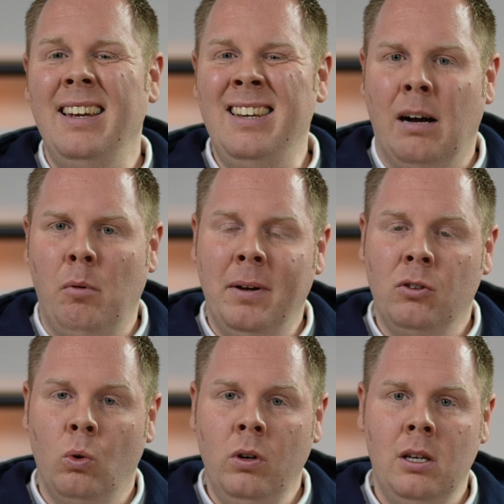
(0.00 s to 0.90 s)
Ich habe
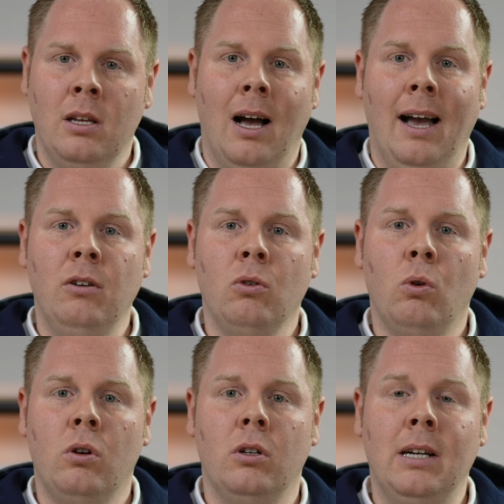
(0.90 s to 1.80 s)
persönlich den
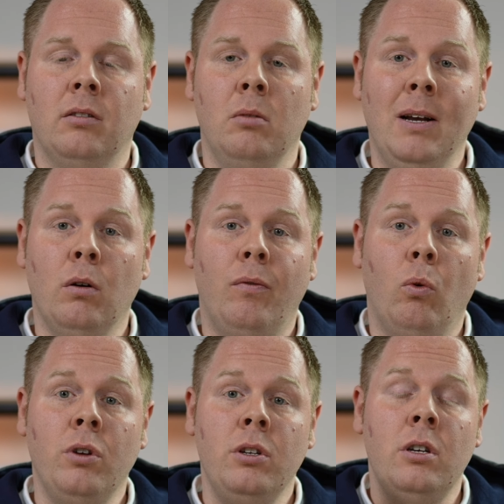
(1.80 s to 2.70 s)
Eindruck, dass die Mikrofone,